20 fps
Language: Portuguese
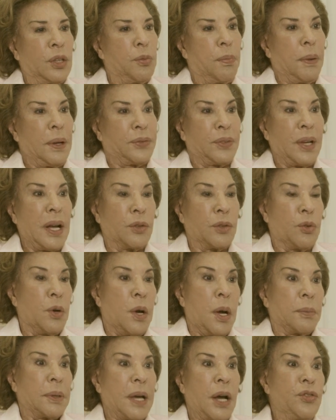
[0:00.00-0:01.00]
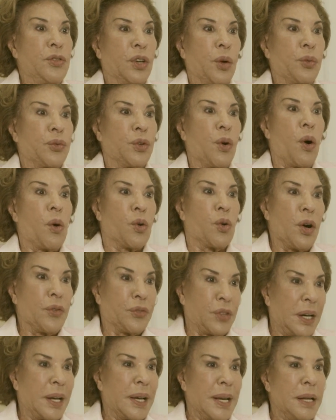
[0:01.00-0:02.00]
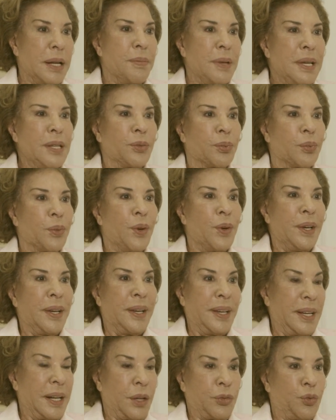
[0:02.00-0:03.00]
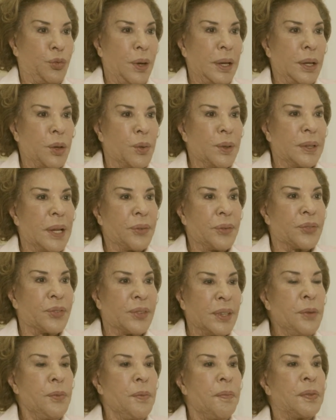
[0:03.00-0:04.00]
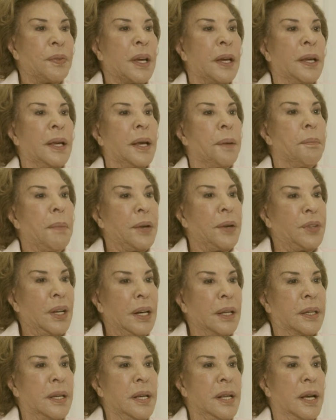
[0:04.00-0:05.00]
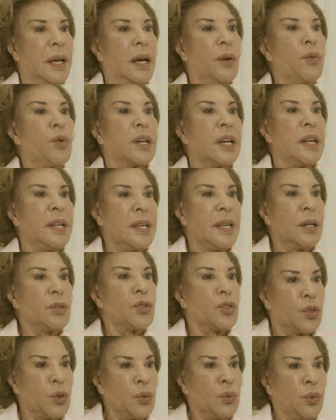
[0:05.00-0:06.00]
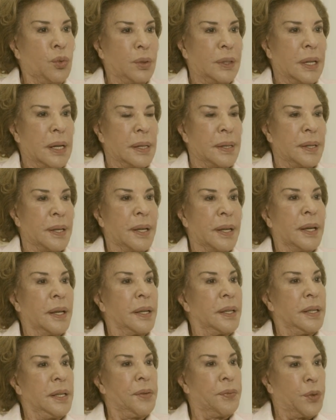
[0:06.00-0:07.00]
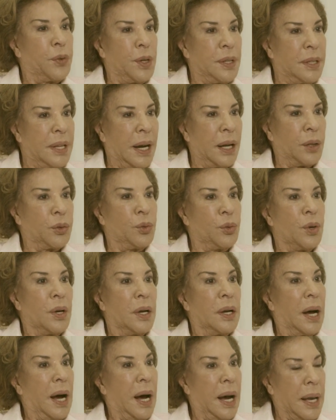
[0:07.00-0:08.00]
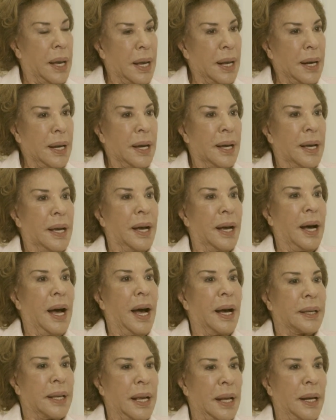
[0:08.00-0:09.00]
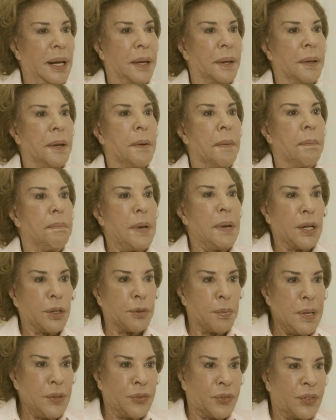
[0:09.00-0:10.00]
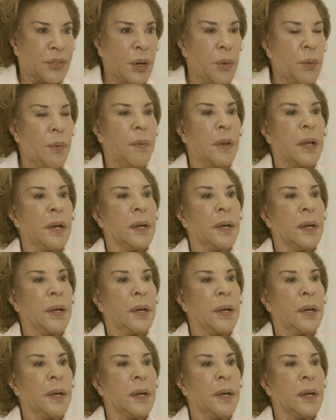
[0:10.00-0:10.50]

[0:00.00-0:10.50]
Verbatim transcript: do passado, porque aí já o seu algoz era ele mesmo, era sua recordação, mas ela que, eu é queria junto dele e foi dado a ela aquela permissão.